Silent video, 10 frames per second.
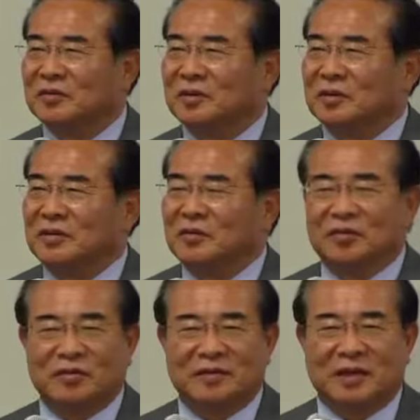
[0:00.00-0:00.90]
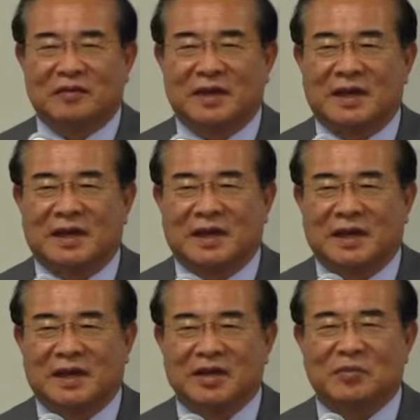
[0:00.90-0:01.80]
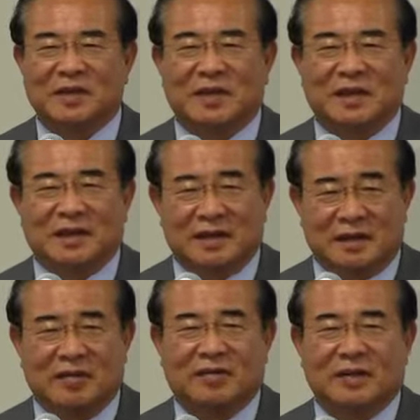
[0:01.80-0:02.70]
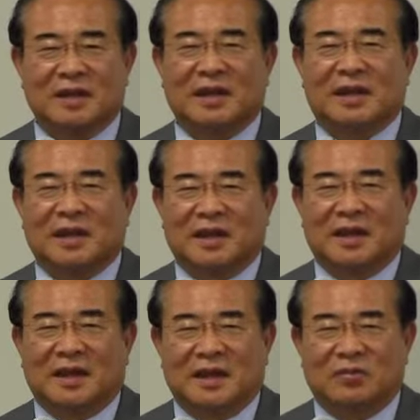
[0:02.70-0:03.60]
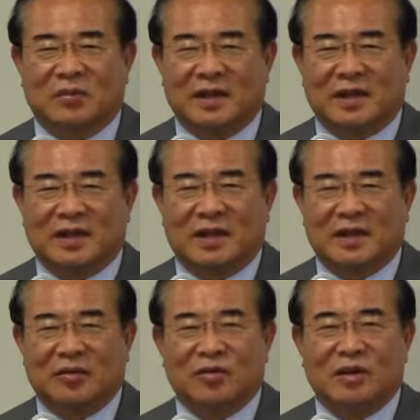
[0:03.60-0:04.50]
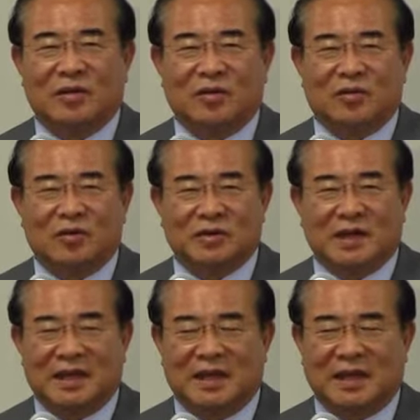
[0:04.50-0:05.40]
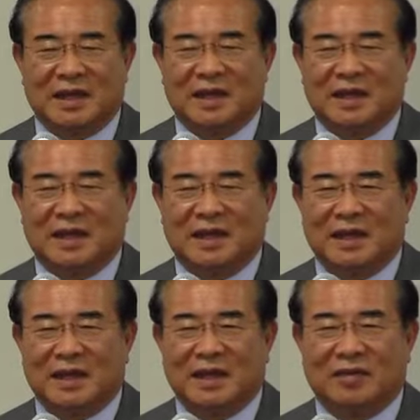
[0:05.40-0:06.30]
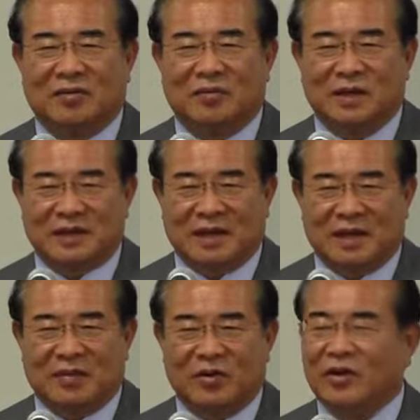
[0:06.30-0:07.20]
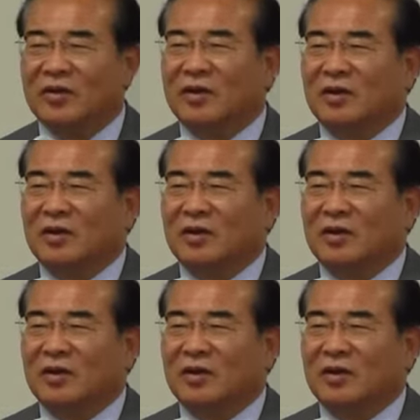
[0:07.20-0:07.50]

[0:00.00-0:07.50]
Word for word: うご要請はありましたんですけどですね今までご遠慮を申し上げておりましたけども